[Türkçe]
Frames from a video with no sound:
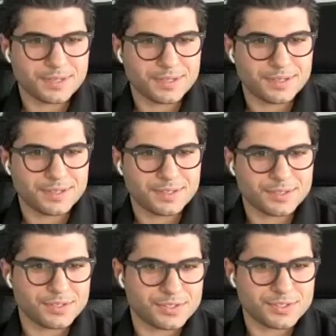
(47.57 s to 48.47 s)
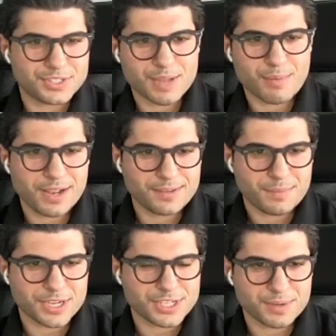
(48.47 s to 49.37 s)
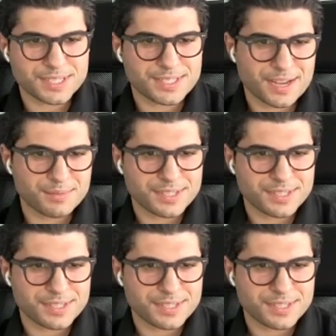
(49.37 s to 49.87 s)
tamam. Ee, Cemal başlamak